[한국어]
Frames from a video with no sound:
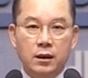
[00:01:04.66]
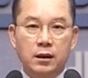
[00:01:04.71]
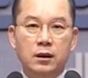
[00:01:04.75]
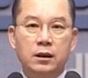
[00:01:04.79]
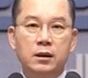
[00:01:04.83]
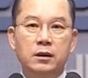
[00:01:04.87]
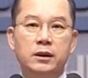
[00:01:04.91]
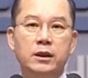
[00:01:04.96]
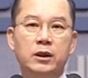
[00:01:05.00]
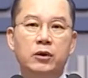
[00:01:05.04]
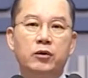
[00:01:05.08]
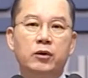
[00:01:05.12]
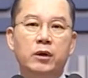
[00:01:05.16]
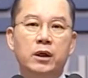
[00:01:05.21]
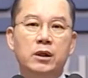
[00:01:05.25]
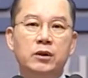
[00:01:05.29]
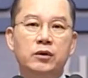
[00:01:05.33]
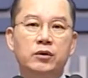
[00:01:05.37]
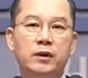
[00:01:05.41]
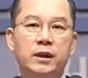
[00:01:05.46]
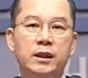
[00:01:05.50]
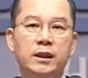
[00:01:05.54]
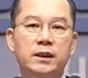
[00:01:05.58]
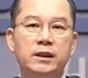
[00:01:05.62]
이제 고난
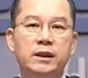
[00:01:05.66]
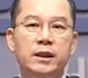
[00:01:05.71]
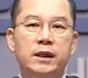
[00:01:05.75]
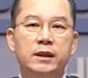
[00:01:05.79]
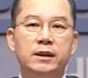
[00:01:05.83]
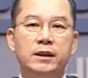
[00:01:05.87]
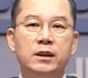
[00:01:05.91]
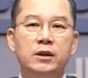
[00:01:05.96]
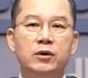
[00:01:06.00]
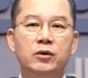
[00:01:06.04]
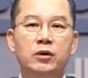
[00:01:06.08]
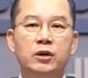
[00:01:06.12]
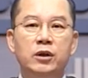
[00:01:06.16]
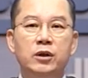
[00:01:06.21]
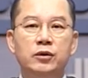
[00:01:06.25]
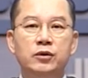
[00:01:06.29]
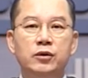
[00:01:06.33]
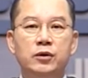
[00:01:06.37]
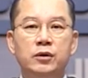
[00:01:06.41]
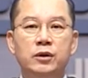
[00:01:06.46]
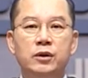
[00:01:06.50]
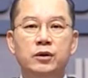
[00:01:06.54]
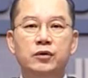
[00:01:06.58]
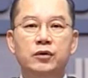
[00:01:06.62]
주간이 시작되는 오늘
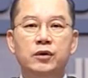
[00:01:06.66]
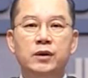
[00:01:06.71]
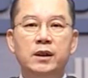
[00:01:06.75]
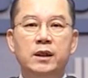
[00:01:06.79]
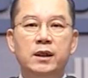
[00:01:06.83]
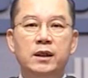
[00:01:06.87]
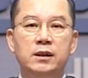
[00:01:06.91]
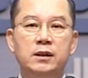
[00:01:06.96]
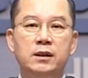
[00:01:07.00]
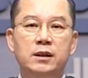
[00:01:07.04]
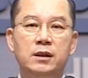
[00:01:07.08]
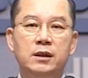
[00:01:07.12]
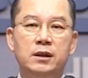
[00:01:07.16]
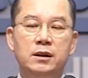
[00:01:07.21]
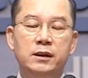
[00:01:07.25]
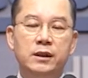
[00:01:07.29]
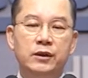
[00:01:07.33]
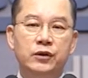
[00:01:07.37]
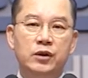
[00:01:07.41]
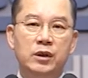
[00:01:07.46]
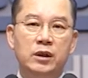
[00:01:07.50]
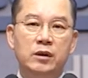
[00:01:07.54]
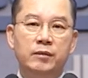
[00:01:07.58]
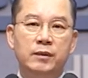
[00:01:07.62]
종료주일에 저는
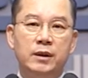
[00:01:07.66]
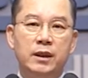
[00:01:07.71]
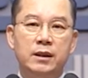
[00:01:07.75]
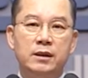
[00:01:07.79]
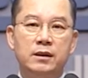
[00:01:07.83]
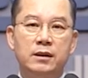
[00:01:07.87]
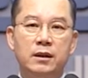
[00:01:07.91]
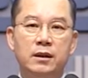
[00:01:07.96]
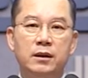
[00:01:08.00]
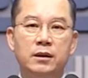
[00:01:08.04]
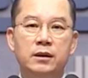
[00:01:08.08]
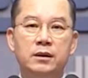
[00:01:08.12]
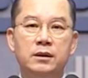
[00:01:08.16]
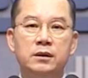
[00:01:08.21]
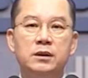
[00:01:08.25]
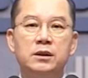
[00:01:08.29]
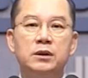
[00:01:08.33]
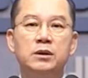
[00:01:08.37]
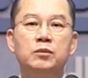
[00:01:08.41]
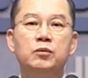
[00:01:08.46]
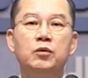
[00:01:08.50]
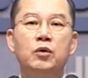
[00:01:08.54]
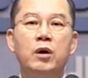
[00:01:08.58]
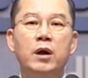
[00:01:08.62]
예수님께서 그
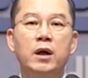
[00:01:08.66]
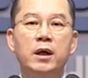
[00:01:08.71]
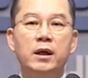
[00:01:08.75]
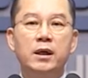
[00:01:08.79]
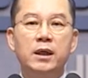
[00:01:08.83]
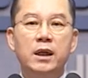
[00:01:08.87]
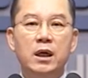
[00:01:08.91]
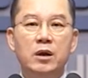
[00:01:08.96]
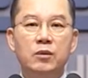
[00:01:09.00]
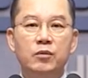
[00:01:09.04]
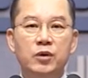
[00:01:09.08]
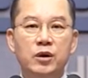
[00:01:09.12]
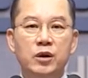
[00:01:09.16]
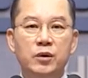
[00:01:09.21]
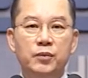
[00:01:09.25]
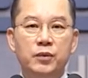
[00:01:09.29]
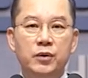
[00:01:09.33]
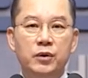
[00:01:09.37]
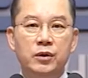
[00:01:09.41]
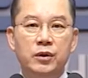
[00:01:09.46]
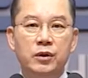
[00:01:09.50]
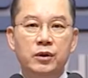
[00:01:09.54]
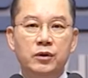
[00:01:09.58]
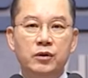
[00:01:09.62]
무화과 나무의
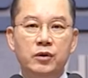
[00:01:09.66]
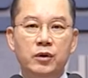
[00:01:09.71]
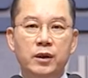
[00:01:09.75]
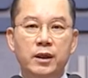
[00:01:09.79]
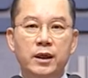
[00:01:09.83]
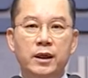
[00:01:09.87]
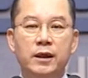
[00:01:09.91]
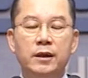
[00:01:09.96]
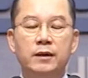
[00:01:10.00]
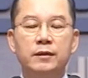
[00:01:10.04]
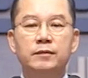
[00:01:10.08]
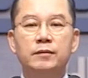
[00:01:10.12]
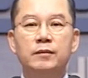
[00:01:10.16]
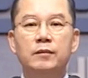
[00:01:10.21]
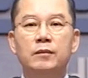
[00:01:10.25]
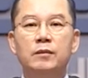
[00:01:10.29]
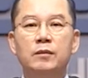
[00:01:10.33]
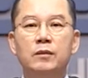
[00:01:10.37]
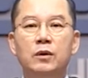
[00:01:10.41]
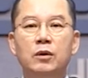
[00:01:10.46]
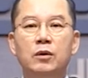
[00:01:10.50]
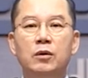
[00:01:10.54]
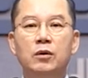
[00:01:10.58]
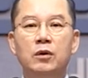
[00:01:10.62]
비유를 통해
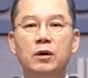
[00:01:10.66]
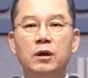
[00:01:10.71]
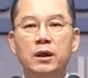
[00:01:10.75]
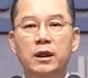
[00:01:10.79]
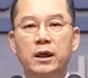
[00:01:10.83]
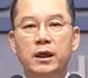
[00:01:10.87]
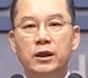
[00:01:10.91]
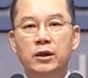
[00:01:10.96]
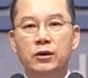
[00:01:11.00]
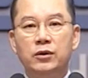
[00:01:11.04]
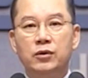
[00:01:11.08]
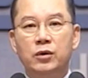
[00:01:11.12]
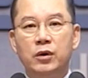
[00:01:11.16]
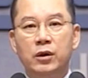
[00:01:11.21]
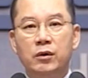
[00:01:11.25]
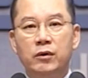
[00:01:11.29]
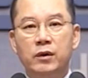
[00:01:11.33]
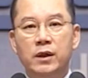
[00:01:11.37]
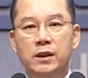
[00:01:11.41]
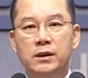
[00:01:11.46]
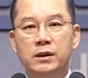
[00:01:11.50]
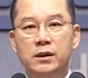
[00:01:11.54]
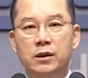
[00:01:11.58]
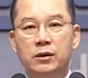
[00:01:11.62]
오늘날의
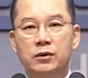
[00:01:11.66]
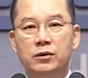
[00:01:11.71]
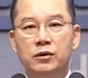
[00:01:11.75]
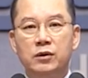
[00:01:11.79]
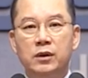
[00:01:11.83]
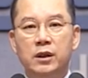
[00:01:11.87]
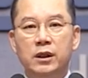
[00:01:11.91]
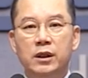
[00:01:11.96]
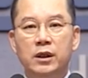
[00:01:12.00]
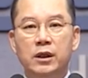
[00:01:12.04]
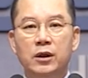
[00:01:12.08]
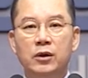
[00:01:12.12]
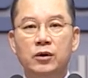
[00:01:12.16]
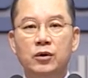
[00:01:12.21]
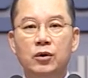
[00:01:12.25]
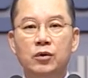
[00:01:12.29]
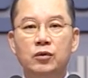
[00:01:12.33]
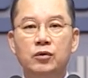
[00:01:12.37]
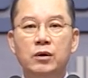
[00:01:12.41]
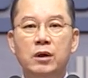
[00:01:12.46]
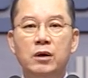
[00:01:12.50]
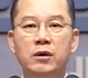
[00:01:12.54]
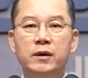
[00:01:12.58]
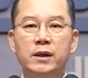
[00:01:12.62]
교회와 성도들에게
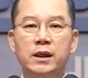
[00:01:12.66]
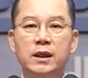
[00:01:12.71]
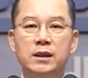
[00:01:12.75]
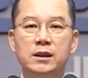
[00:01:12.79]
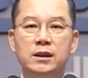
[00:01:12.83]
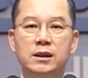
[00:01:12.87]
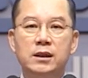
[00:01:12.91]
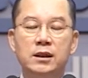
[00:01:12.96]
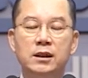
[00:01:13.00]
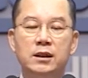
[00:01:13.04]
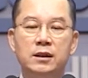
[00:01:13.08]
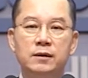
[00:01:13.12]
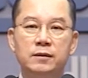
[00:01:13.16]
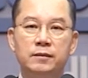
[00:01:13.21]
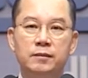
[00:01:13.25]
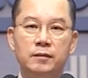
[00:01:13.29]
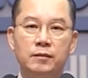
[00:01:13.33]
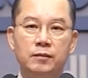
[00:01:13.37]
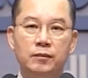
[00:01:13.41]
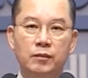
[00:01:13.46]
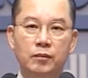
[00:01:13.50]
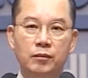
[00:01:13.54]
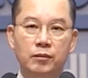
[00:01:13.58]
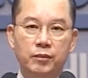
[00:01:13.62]
요구하고 계시는
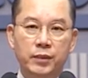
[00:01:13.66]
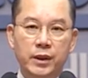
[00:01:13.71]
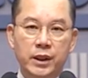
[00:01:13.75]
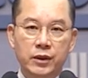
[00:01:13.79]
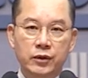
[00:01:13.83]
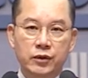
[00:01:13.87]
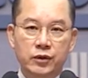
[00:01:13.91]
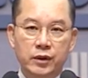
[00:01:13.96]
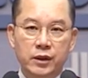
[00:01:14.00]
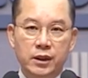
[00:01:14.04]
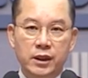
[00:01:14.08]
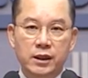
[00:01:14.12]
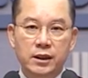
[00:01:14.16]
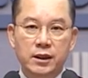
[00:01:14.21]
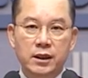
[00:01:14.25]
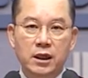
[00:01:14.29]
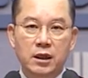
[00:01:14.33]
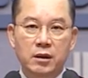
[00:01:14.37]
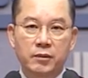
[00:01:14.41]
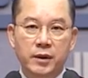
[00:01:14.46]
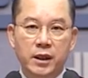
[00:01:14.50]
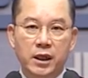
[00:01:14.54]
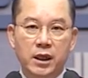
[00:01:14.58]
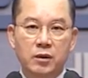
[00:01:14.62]
필수적인
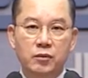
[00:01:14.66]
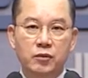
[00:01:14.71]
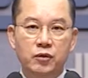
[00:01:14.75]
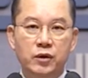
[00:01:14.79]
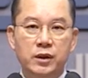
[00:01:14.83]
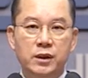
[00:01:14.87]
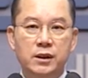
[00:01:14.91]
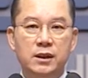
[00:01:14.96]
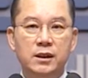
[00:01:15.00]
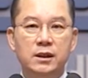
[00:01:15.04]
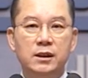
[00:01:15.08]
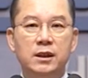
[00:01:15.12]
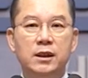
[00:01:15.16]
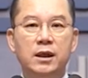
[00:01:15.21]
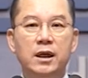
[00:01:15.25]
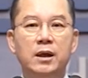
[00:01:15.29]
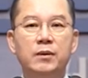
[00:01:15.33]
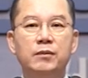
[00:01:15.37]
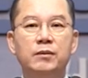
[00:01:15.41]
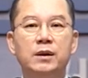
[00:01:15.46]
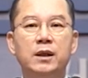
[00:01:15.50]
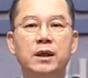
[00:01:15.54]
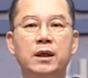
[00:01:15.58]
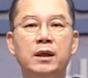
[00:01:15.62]
열매가 무엇인지를
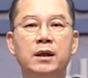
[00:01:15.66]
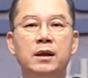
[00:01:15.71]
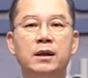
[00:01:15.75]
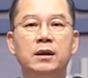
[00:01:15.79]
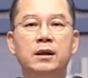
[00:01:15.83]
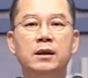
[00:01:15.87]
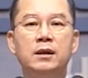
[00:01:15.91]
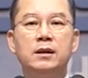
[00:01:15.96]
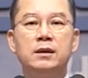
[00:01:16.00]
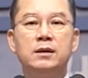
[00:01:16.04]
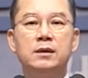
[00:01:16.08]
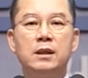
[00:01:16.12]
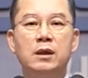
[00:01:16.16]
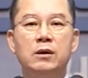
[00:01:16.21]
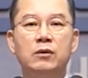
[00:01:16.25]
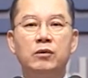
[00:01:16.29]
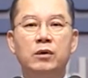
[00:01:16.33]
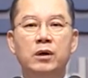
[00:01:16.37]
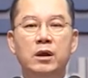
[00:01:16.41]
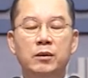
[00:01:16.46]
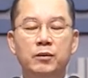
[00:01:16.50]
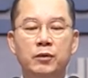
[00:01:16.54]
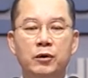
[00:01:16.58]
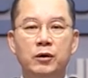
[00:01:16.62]
함께
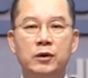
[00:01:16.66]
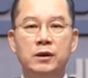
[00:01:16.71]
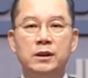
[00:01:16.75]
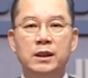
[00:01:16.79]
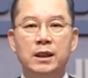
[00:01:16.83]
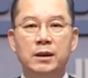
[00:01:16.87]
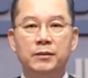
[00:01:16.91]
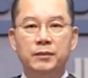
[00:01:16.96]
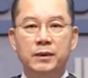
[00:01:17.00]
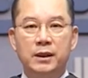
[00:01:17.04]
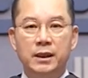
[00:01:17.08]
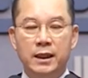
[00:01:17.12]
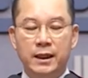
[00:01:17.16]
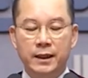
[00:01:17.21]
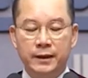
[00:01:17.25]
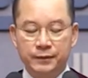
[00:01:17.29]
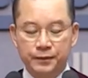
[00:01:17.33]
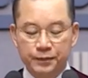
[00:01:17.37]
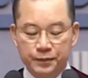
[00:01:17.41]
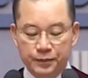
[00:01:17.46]
상고해 보고자 합니다.